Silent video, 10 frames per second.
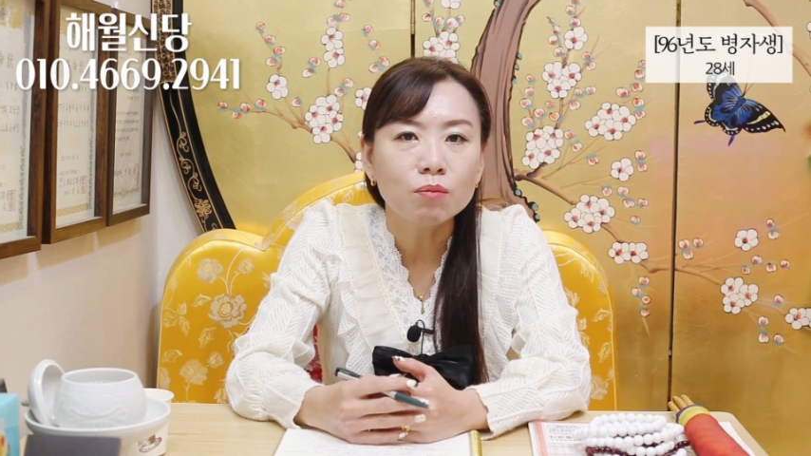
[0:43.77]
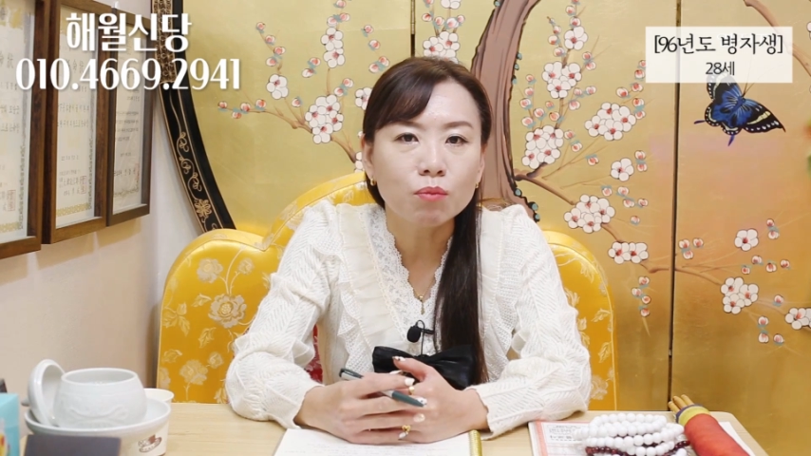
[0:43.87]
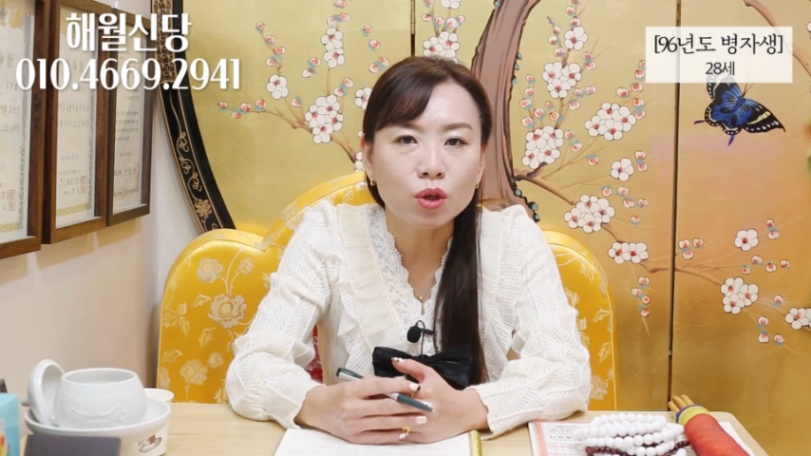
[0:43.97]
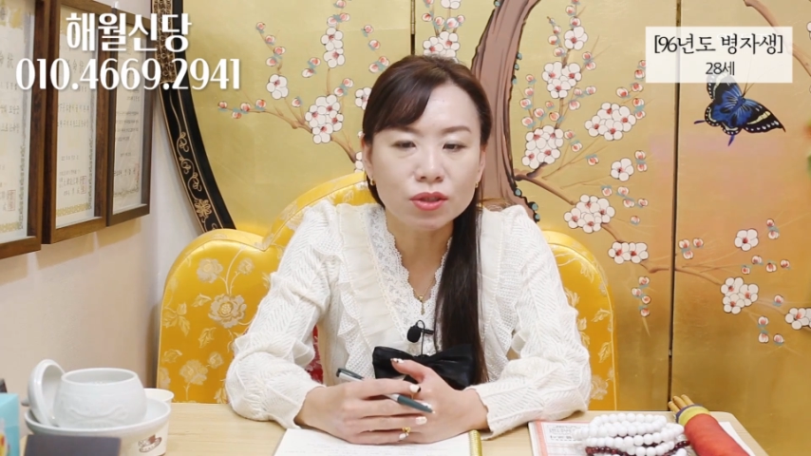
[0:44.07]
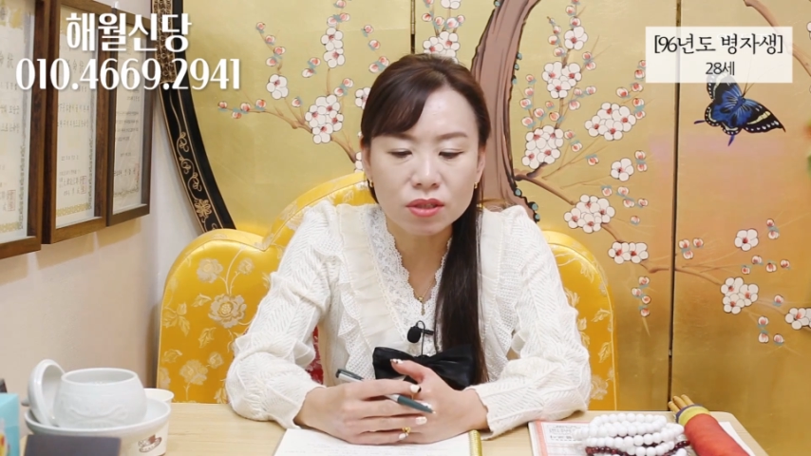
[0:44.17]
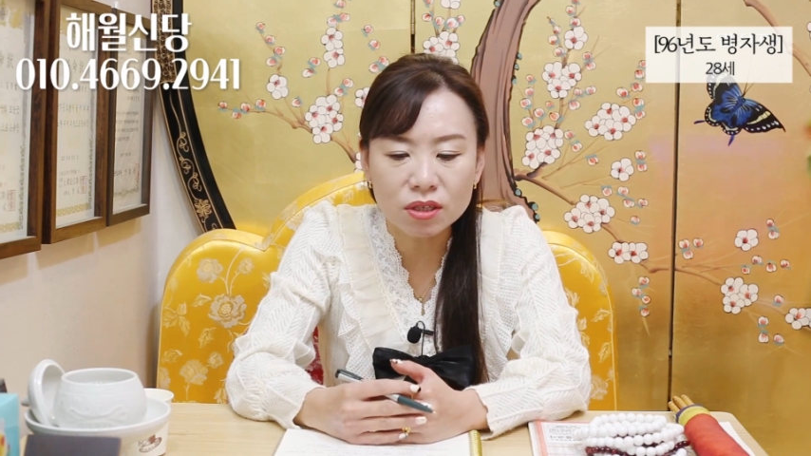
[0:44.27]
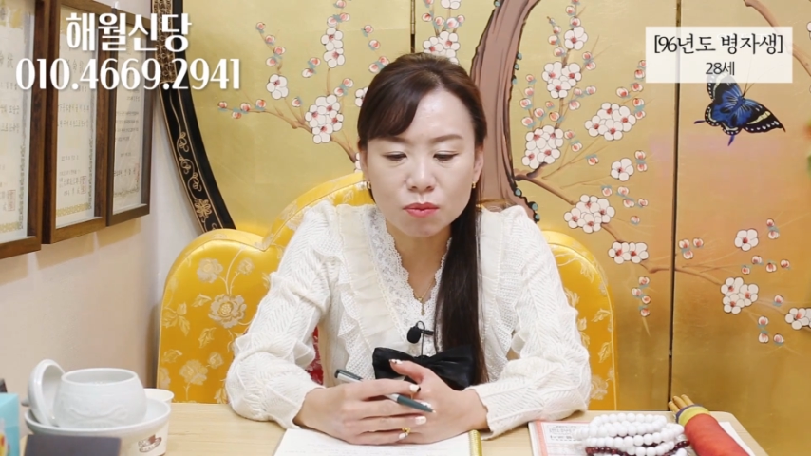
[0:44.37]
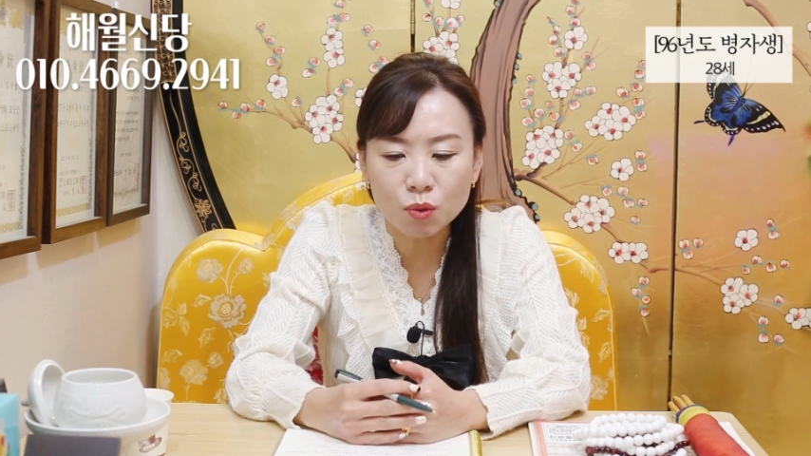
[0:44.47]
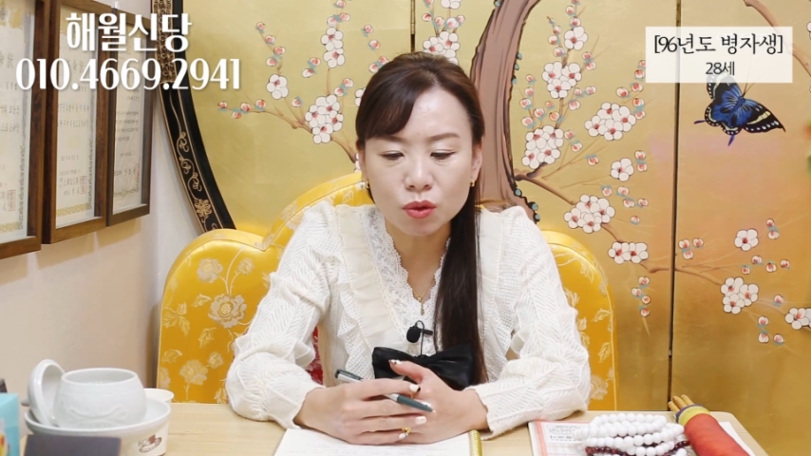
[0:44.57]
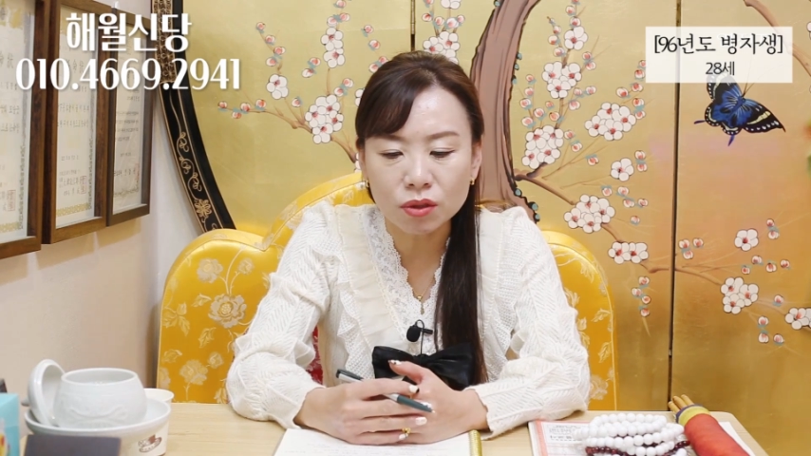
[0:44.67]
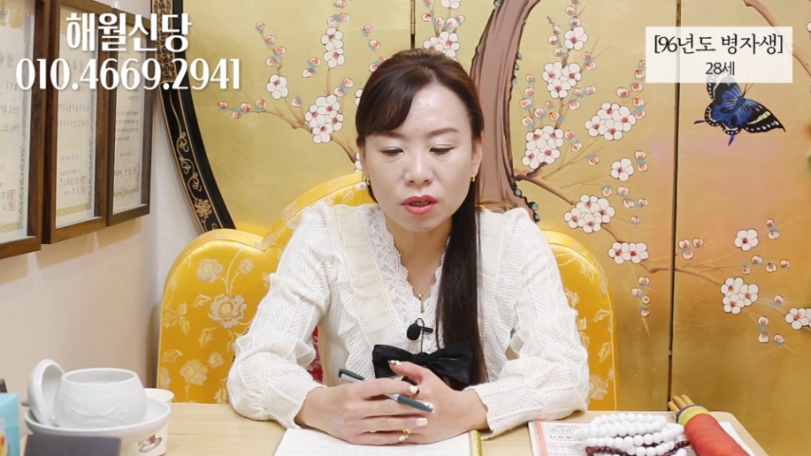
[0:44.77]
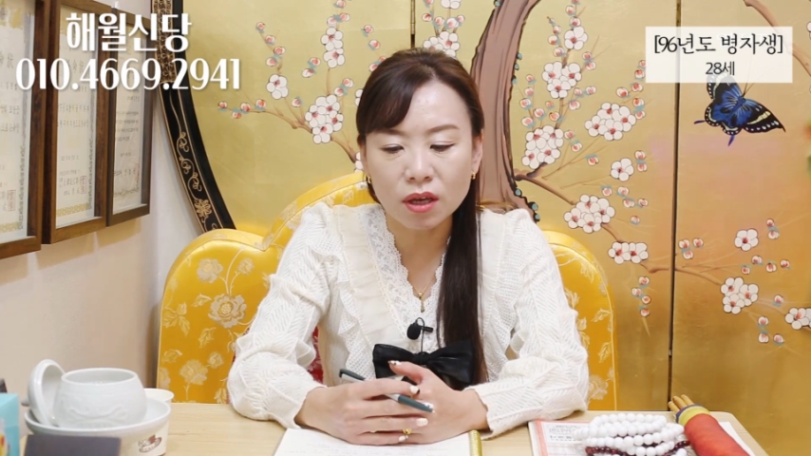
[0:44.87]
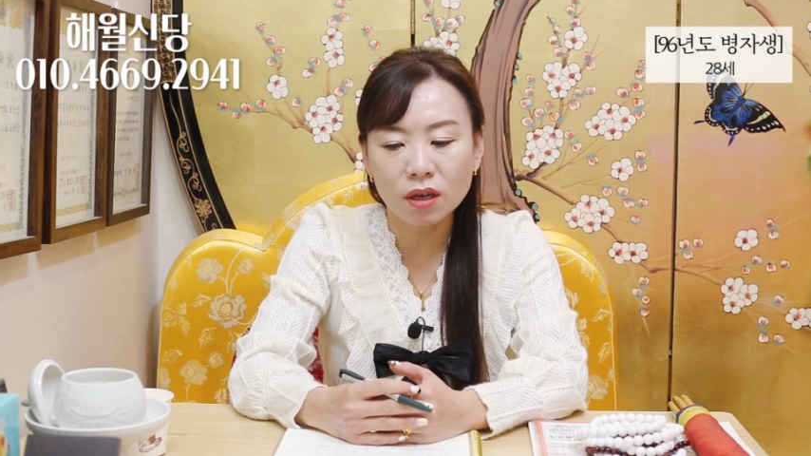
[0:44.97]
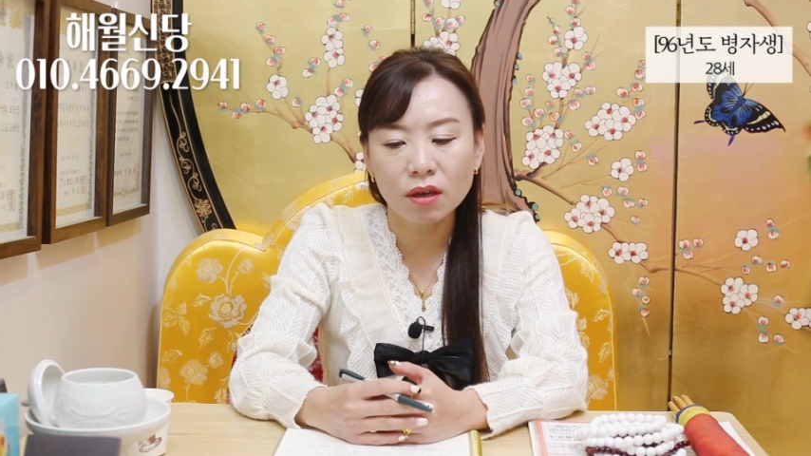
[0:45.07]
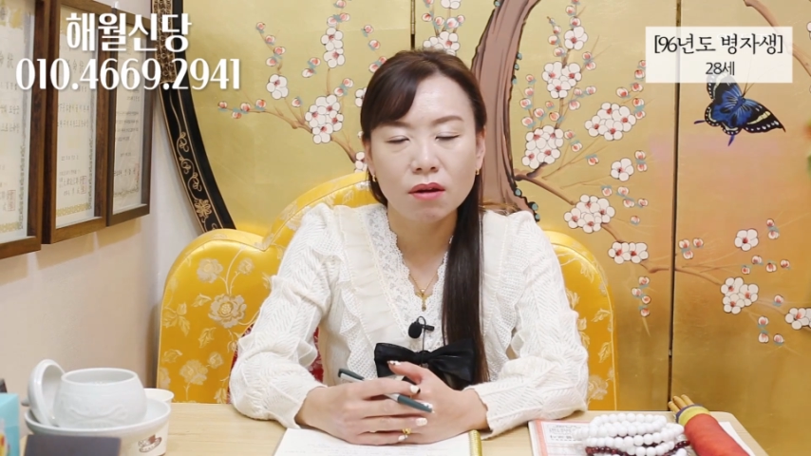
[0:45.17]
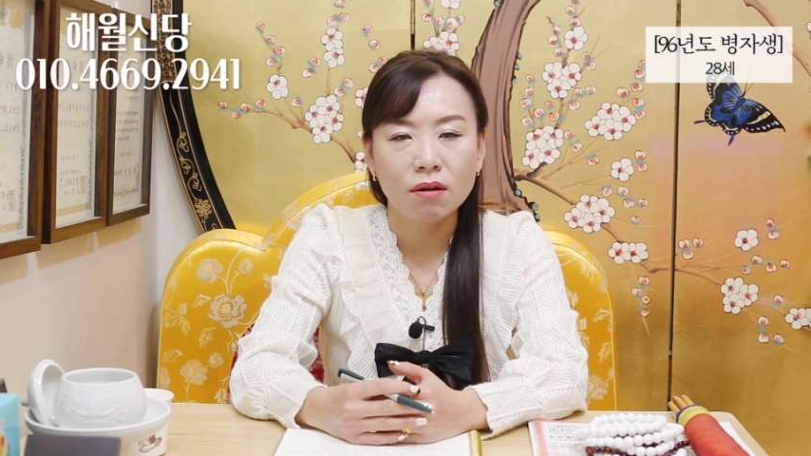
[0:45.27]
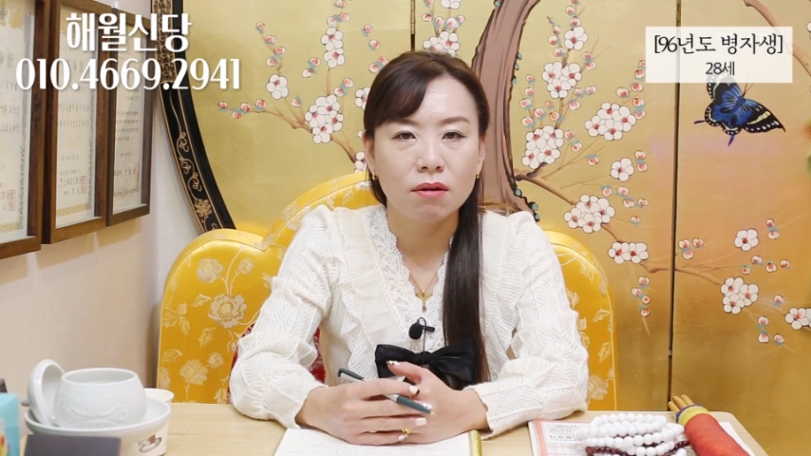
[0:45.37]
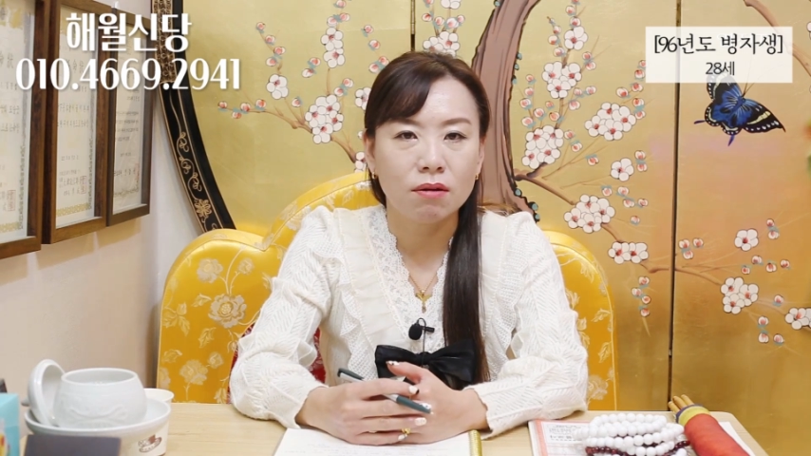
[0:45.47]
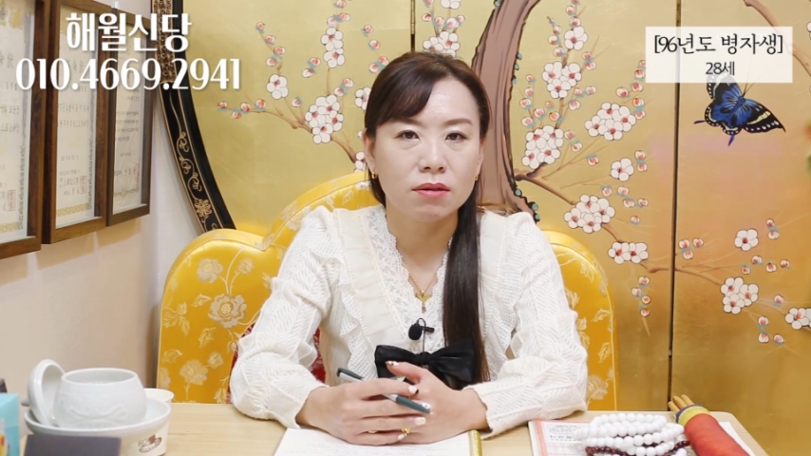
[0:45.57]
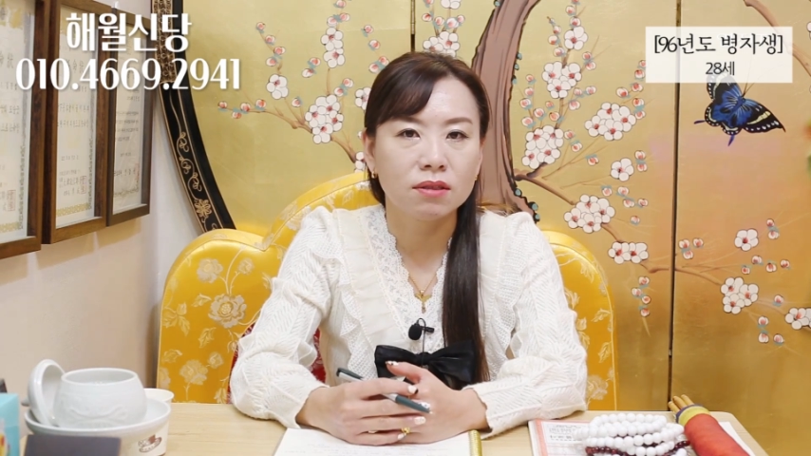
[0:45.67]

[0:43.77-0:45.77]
뭔지 모르게 어,